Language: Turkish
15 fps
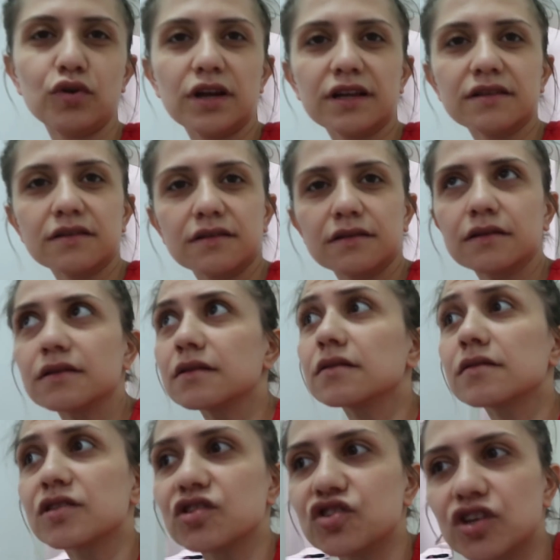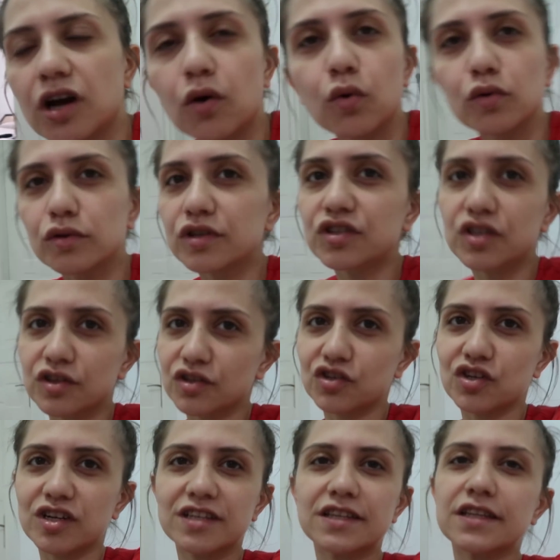Öğlen sıcağı olduğu için
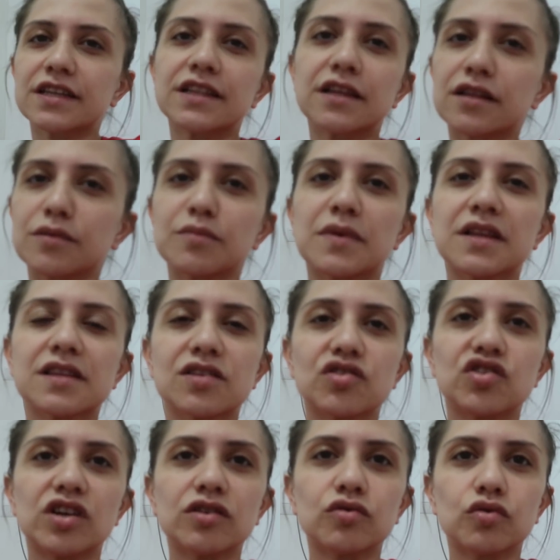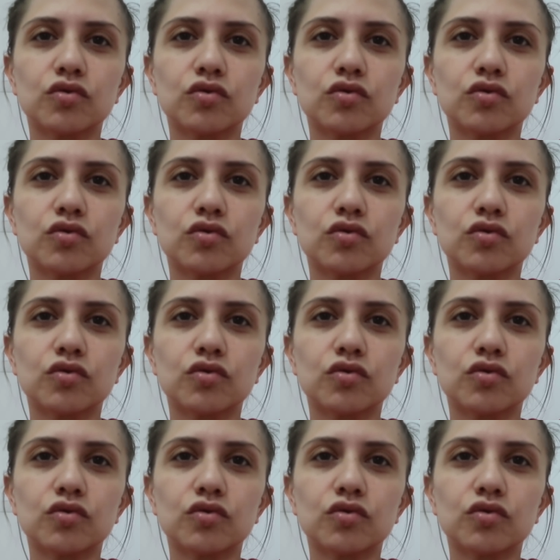dışarısı inanılmaz sıcak.